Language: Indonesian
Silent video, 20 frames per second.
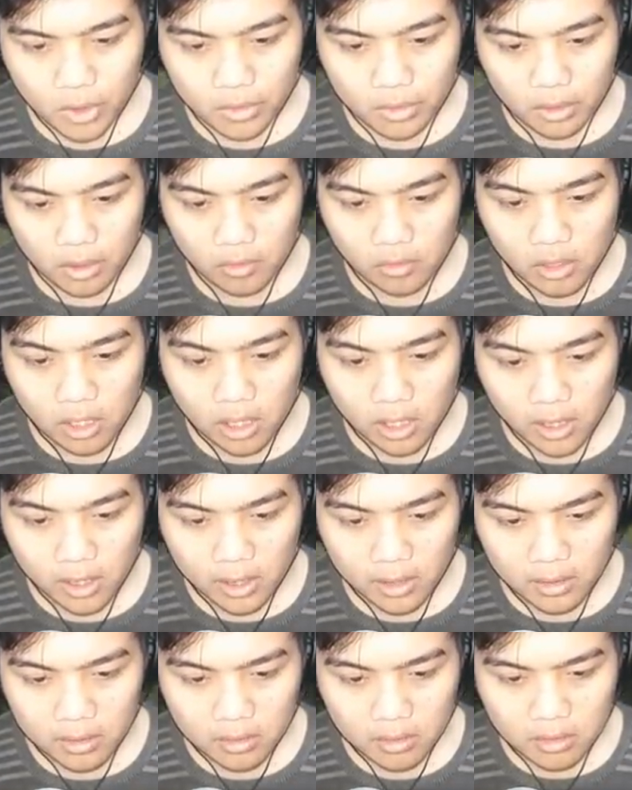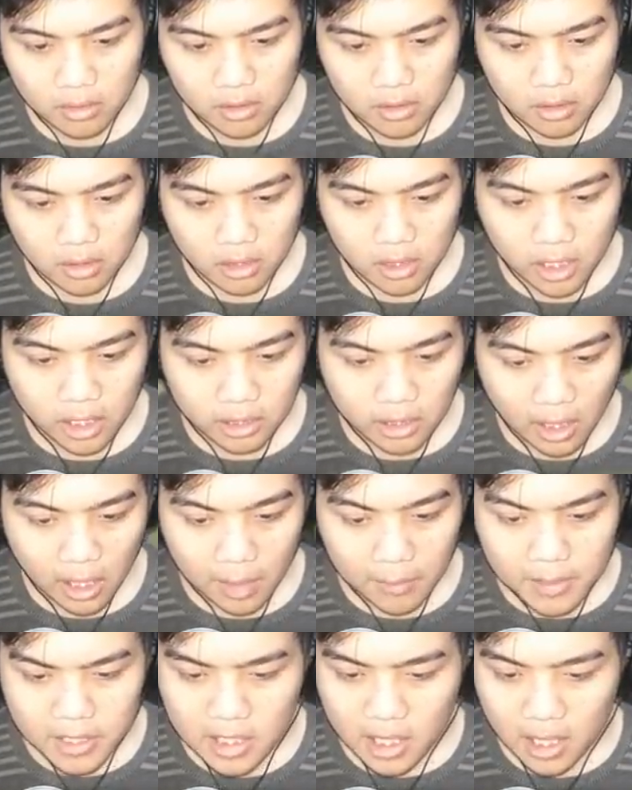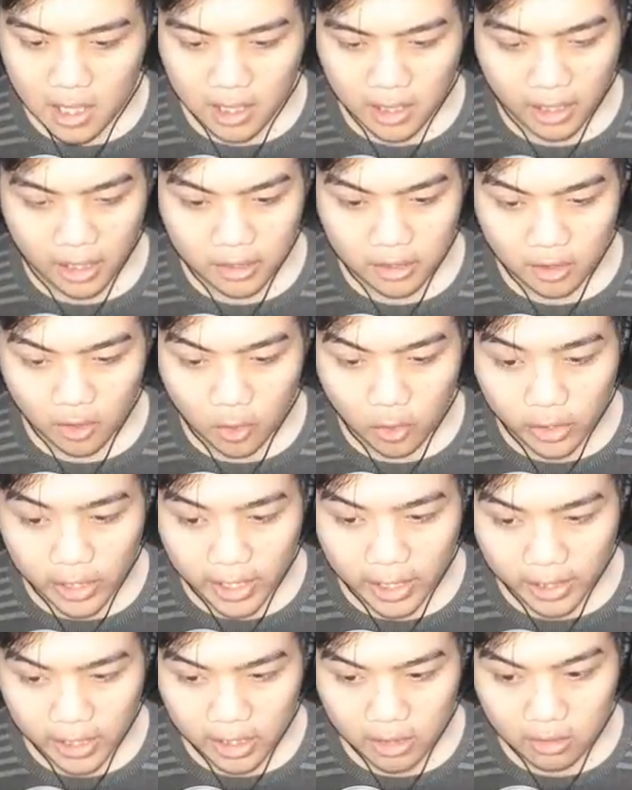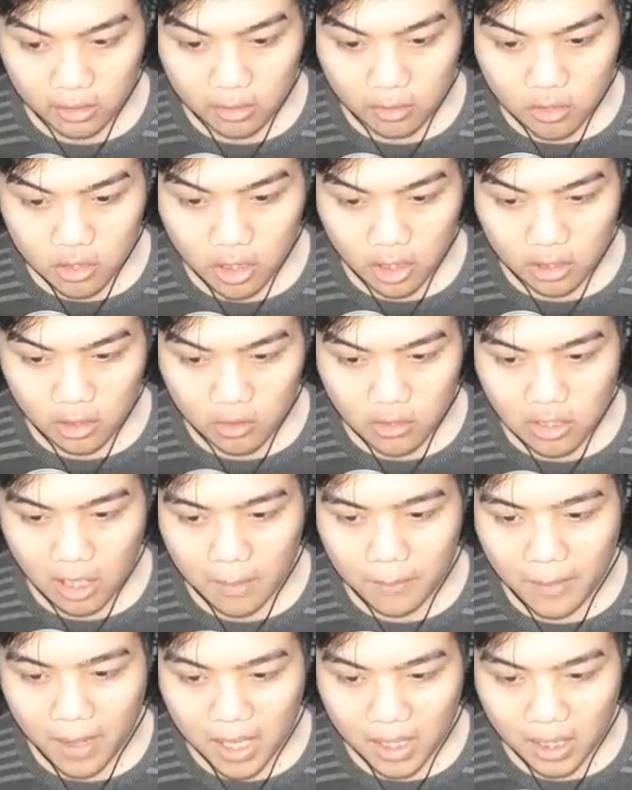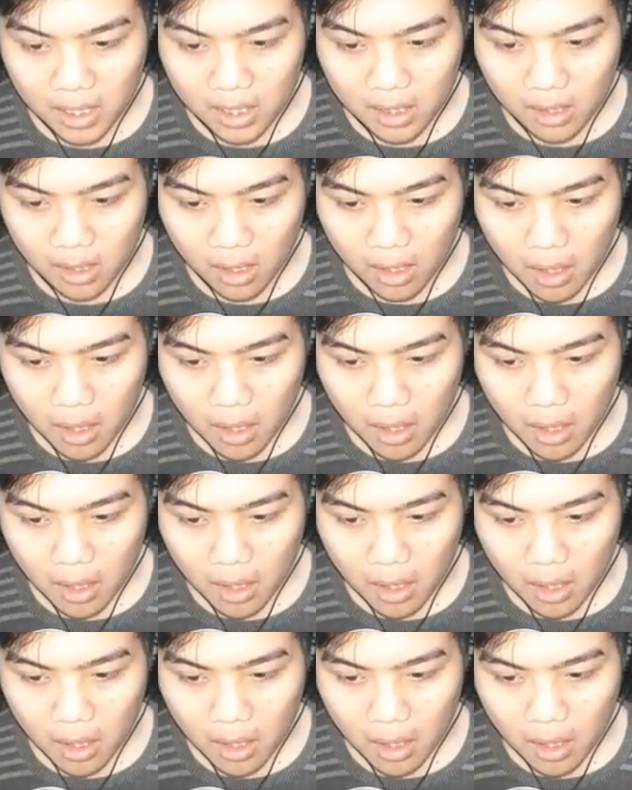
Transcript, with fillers: Ya udahlah ya. Ini kita nggak bisa can go there yet, terus kita harus ngapain?